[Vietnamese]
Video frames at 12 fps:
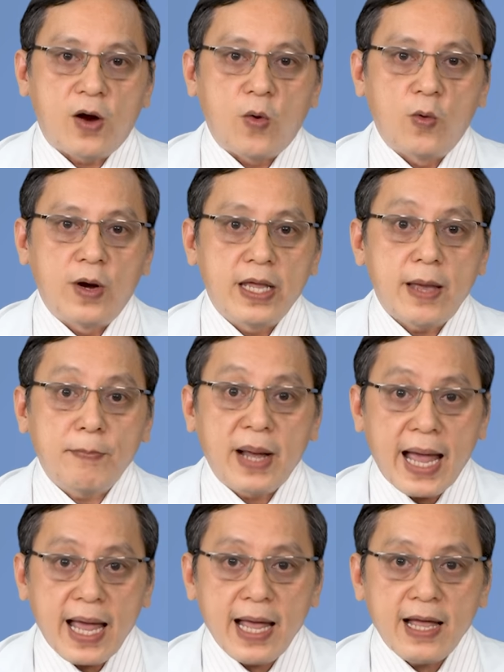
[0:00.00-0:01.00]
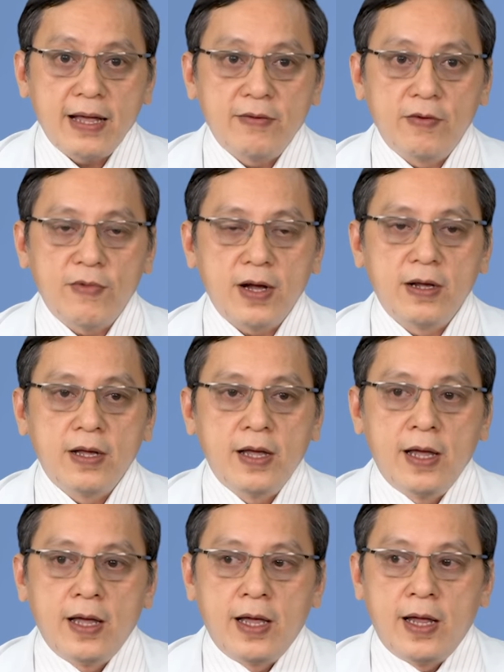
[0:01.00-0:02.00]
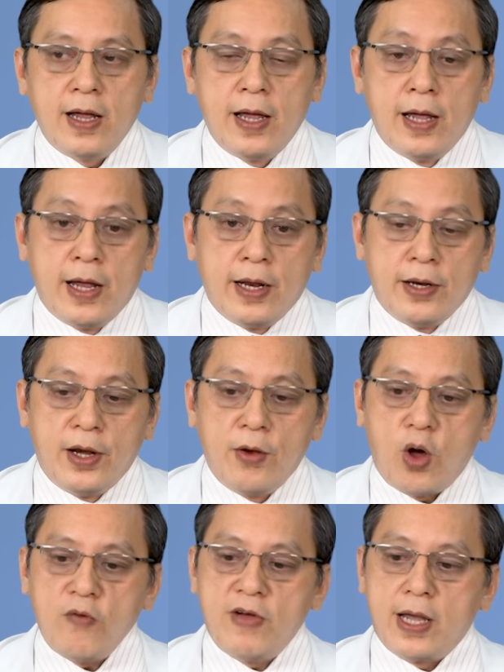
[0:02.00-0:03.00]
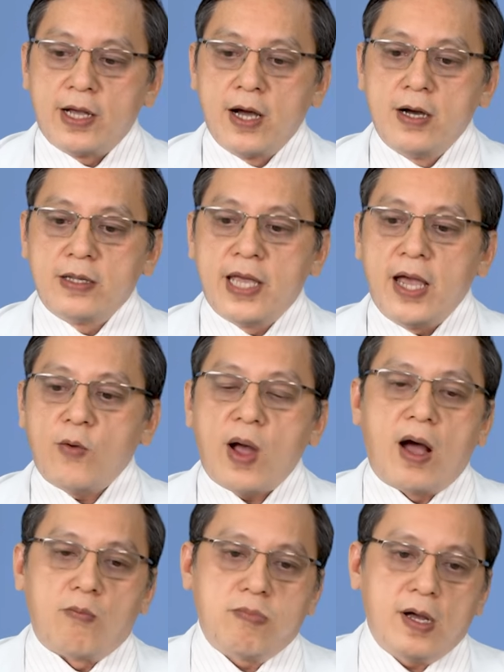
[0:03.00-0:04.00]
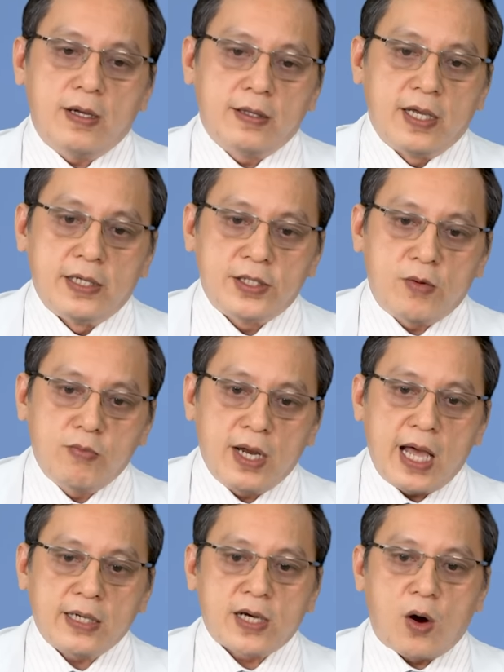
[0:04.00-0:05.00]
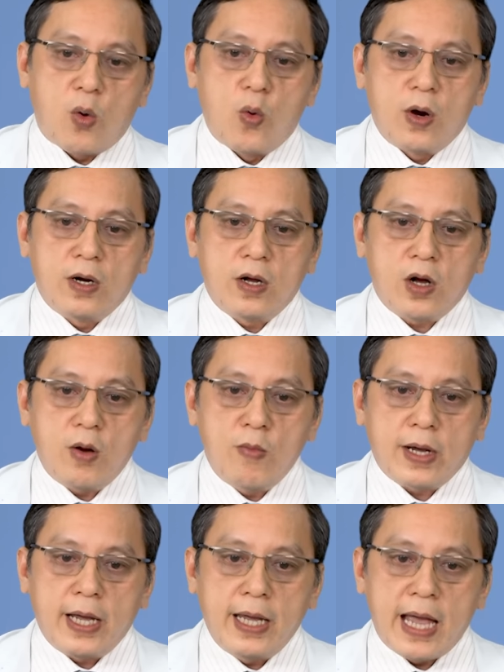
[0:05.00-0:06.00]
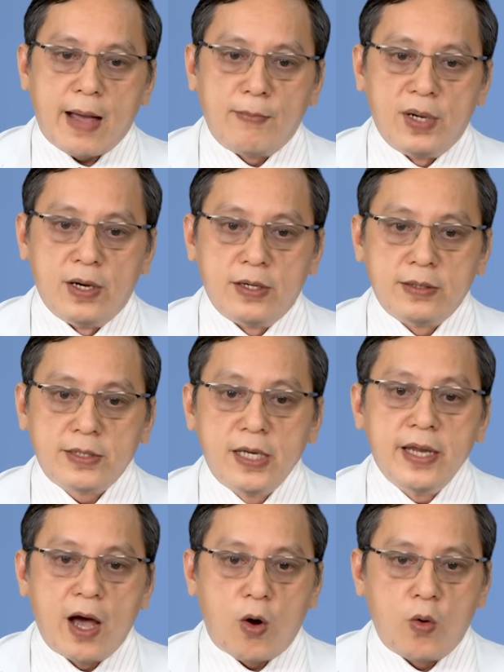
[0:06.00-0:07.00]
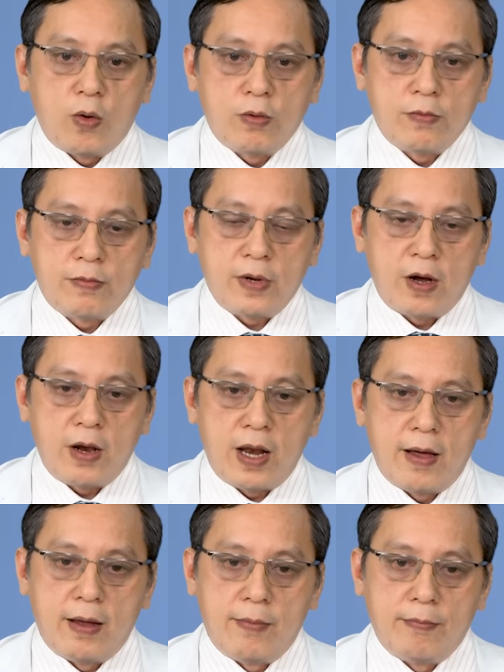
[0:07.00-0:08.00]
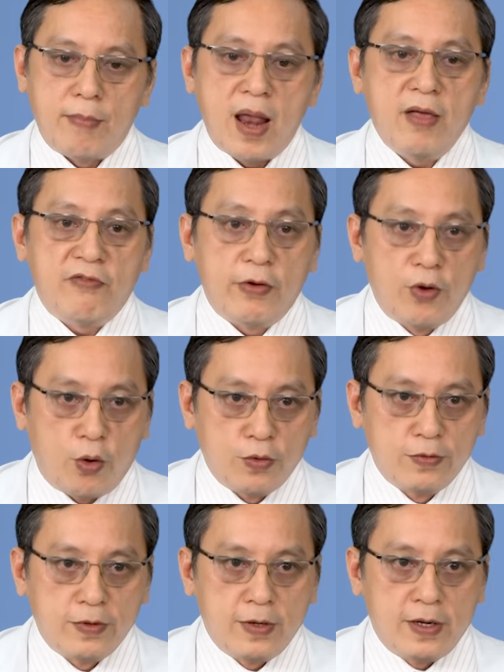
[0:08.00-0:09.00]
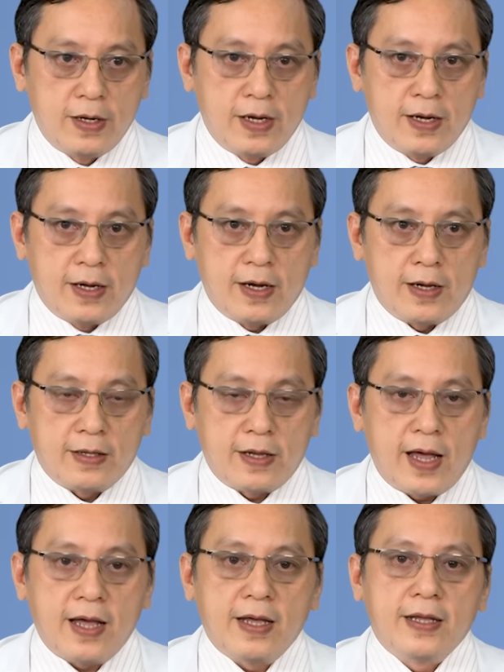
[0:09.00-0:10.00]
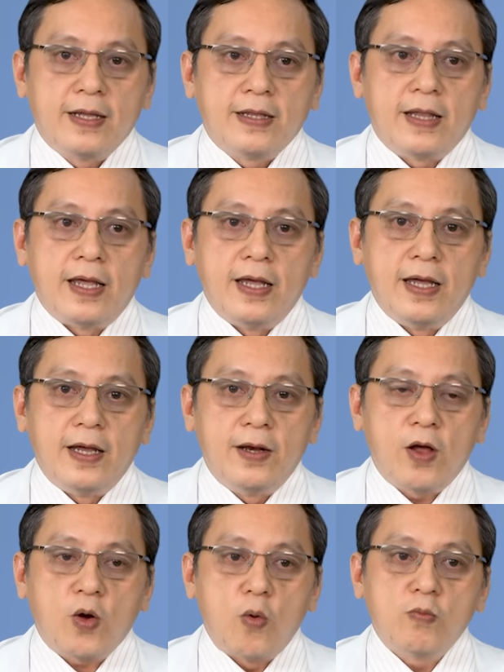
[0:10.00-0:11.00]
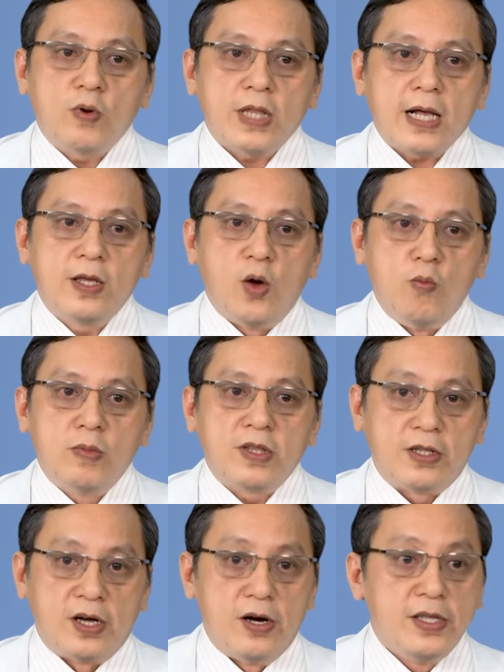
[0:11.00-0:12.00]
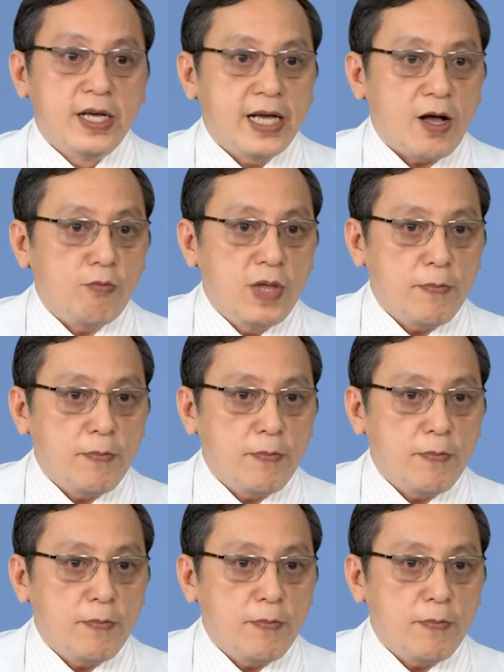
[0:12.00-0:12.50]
trầu để giáp cá vân vân nếu nói về cơ chế khoa học á, thì trong cái lá trầu nó có một cái hàm lượng tinh dầu rồi là polyphenol ha thì nó cũng có tác dụng tựa tựa như cái công